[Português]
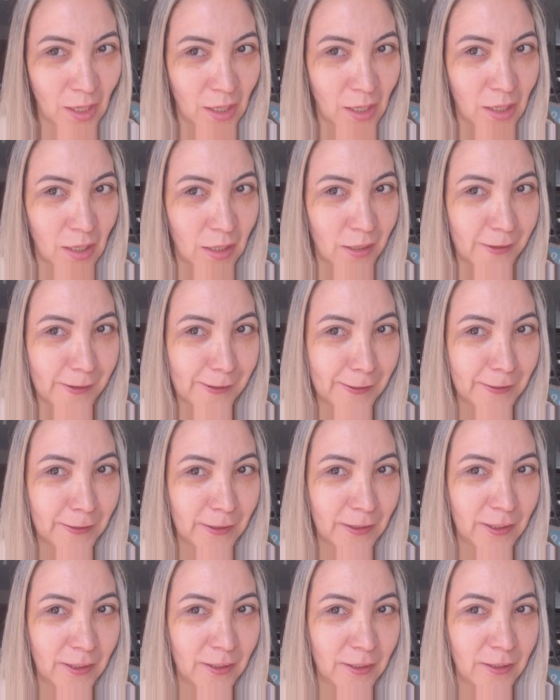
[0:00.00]

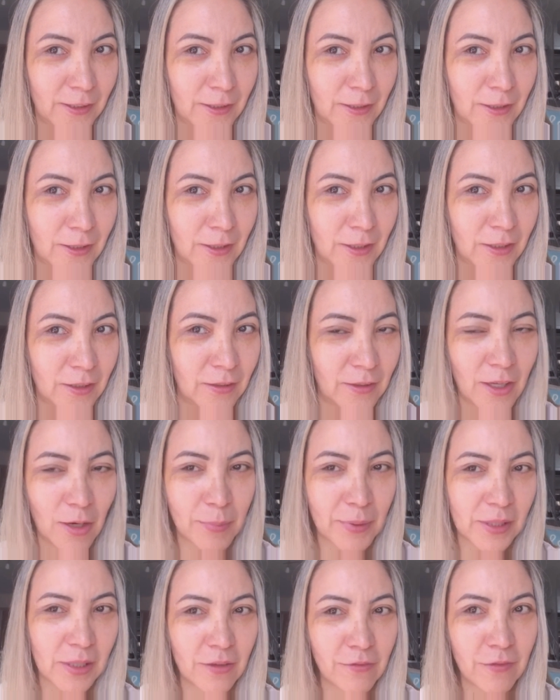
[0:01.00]
Aí deu
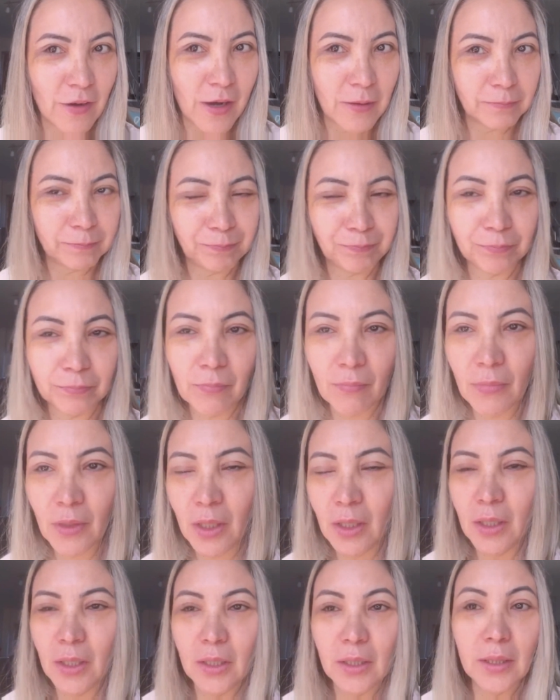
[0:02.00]
para levar.
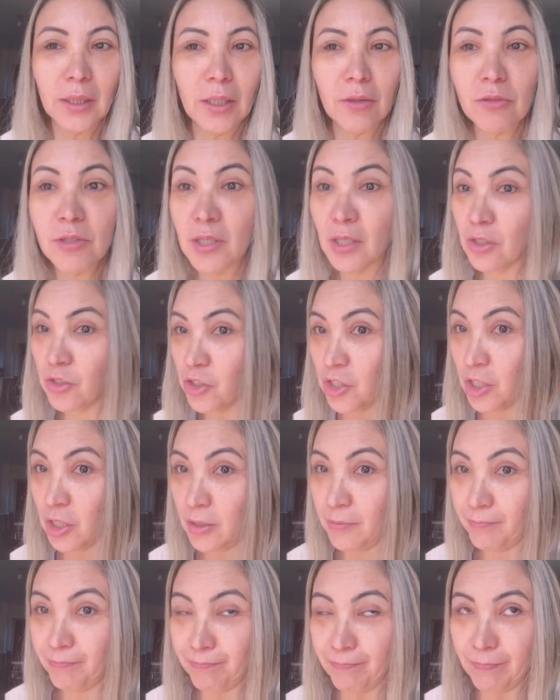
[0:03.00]
Não
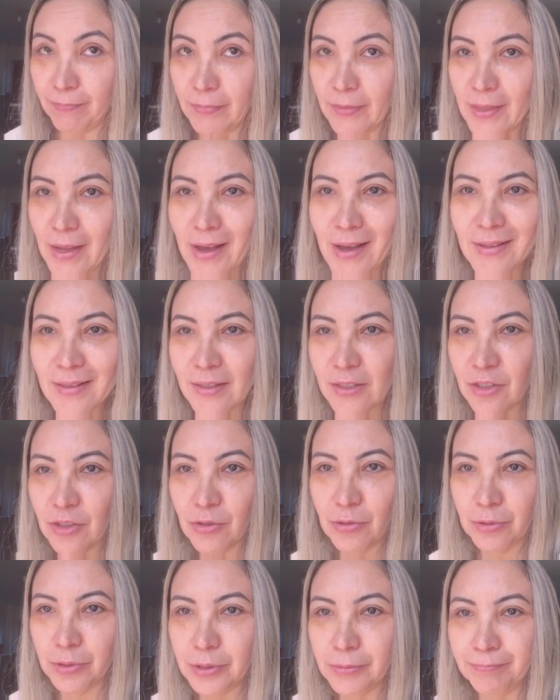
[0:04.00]
senti nada de
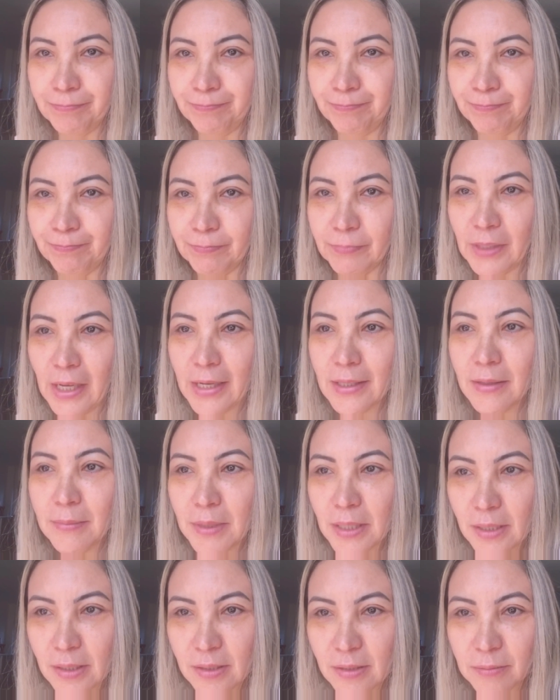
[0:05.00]
dor, nada
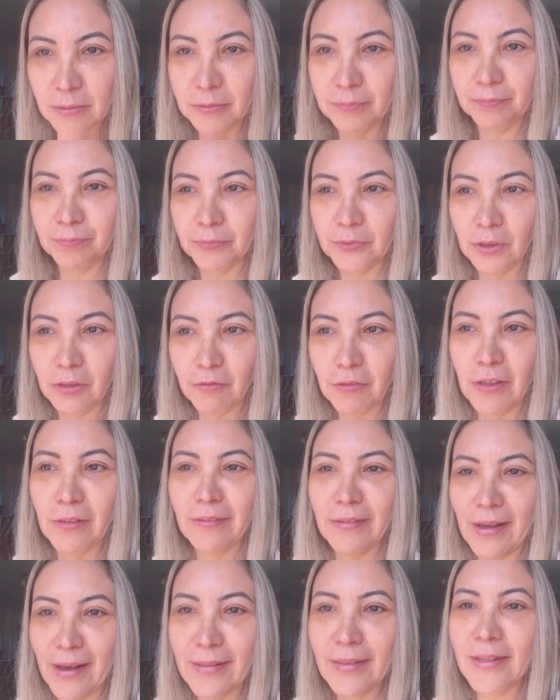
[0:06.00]
mesmo. Quando eu
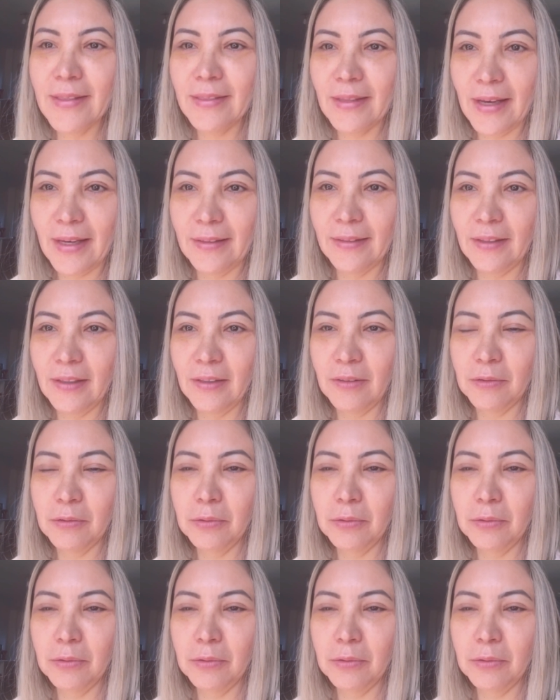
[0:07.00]
falo nada, é nada.